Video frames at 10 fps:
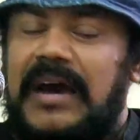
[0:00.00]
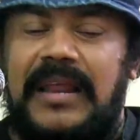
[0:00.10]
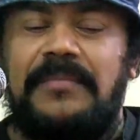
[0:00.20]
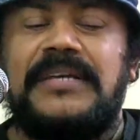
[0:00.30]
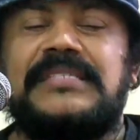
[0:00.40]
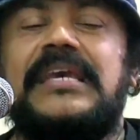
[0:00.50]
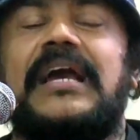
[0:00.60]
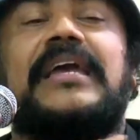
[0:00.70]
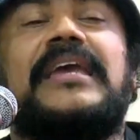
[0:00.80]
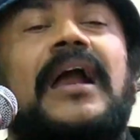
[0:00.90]
அலைபேசியை
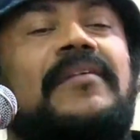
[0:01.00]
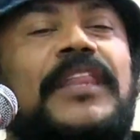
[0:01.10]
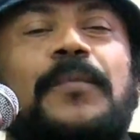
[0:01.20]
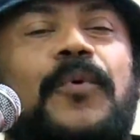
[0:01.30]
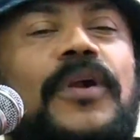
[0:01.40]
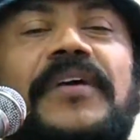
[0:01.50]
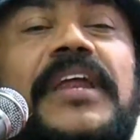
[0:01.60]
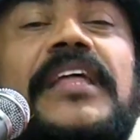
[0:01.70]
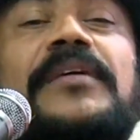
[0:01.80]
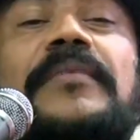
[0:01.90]
கையாள்வதைப் போல
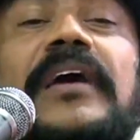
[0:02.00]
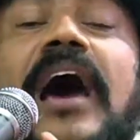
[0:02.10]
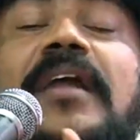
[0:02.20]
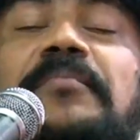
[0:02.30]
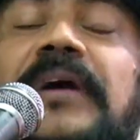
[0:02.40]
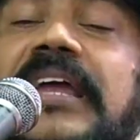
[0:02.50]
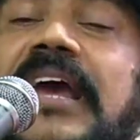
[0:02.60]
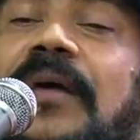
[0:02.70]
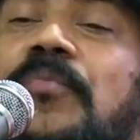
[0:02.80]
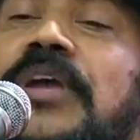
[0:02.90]
வேறு எதுவும் யாரும்
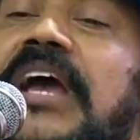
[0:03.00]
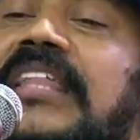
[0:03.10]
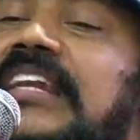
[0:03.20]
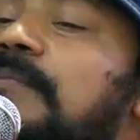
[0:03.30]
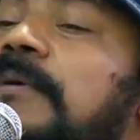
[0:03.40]
கையாள முடியாது என்று